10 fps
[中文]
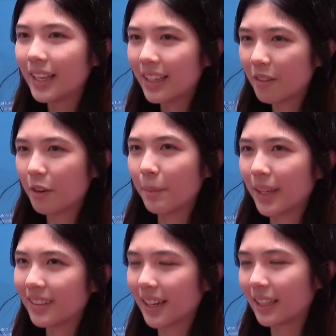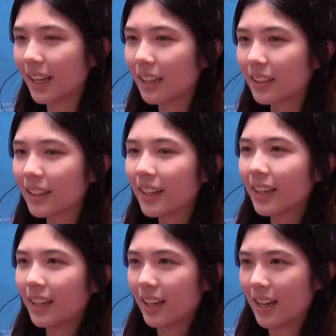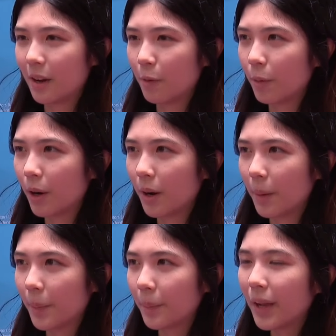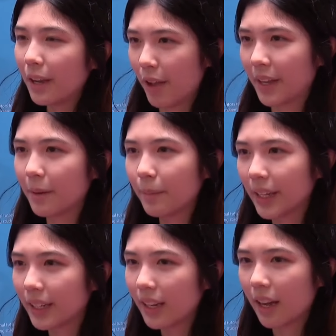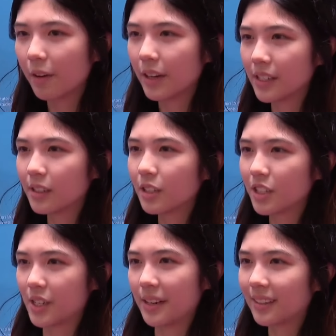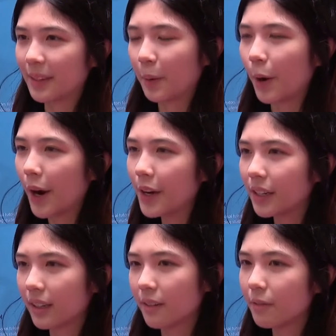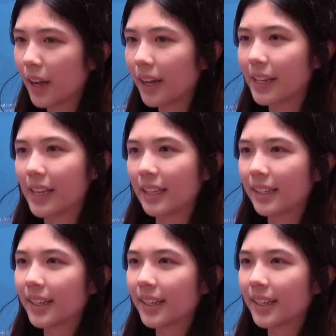但我没想到，呃，我拜访的每个老人都只能讲华语跟方言，